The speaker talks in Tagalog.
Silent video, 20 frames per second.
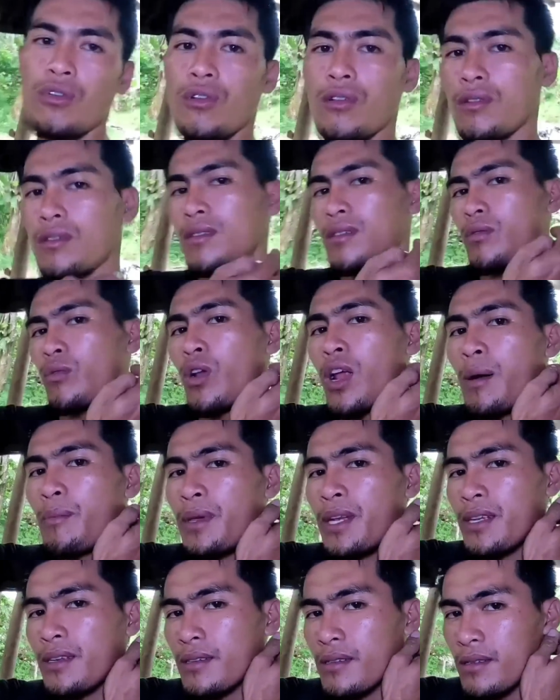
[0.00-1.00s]
to?
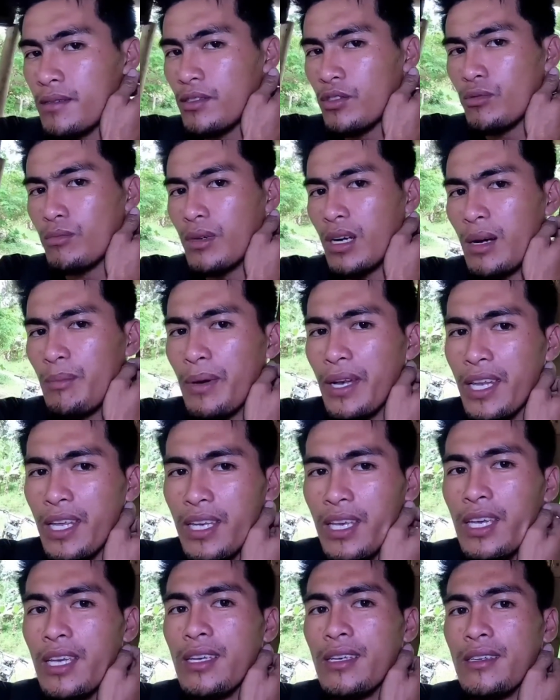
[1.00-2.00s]
Ulamin, yung mga
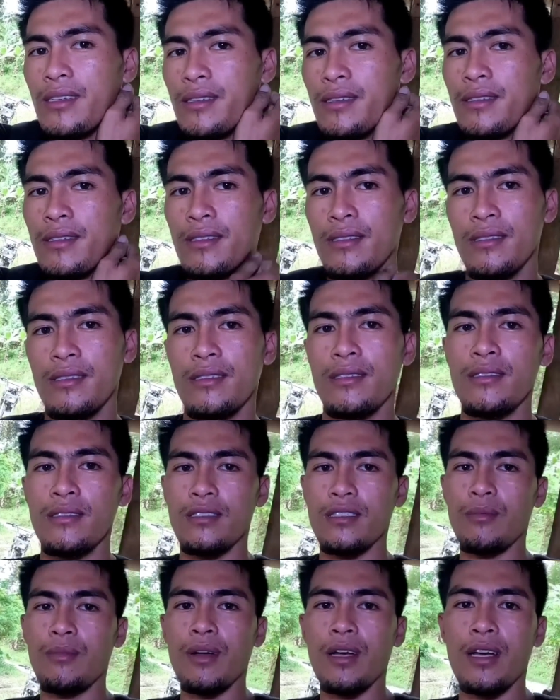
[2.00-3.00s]
paniki.
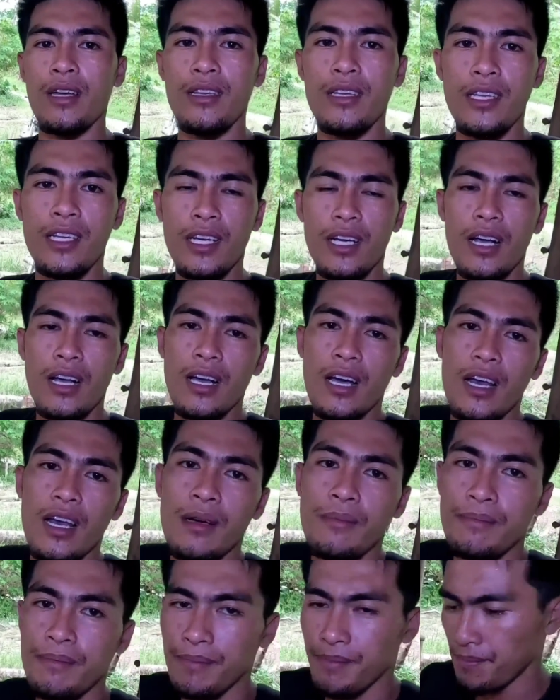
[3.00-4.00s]
Sa mga hindi
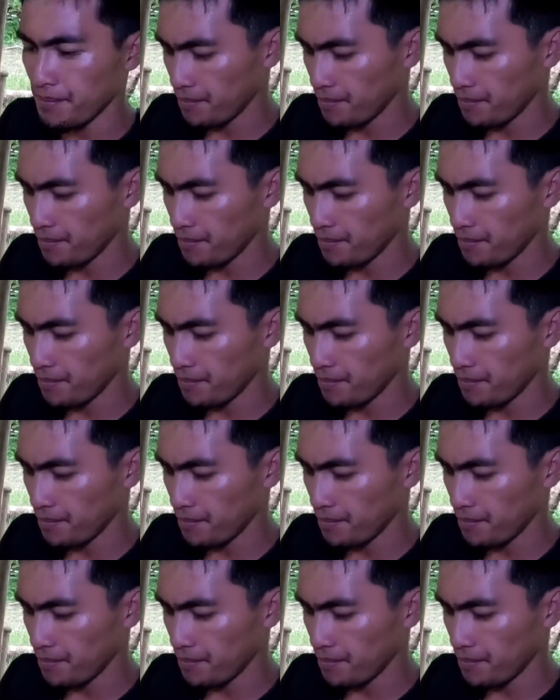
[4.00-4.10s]
nakakaalam.